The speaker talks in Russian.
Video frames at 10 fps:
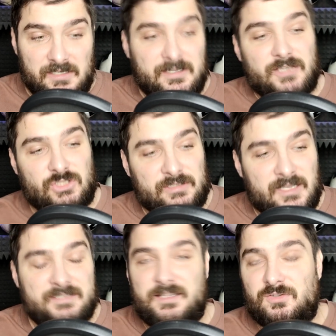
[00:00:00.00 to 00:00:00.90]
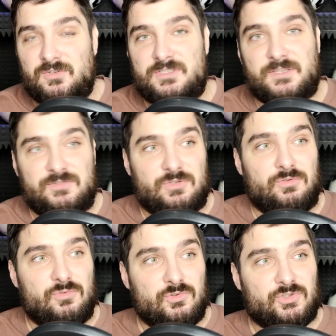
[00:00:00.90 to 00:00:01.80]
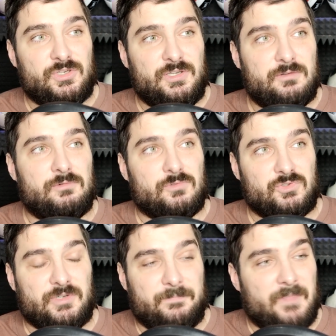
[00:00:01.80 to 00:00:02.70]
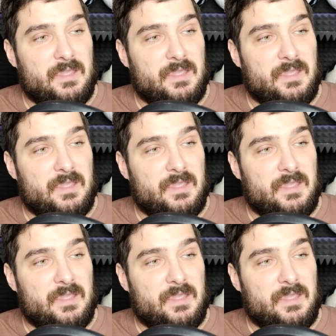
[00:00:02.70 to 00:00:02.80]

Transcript: И каждый раз становится все хуже и хуже.